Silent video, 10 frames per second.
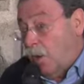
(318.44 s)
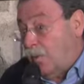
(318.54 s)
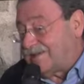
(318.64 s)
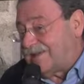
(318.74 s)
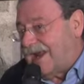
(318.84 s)

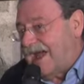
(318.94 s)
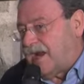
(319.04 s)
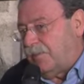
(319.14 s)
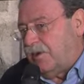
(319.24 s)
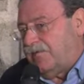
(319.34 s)
Questa
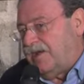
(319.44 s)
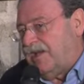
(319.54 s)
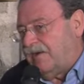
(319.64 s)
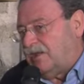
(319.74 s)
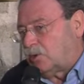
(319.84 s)
lana poi
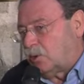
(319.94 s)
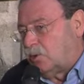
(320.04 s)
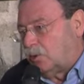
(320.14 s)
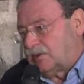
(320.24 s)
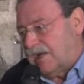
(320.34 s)
veniva
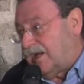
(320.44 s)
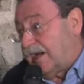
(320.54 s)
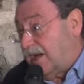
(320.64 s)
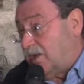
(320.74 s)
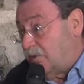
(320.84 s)
introdotta nel
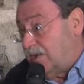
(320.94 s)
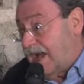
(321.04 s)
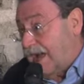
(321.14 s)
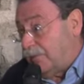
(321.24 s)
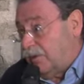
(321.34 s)
regno di
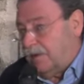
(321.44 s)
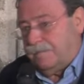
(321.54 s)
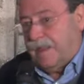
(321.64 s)
Napoli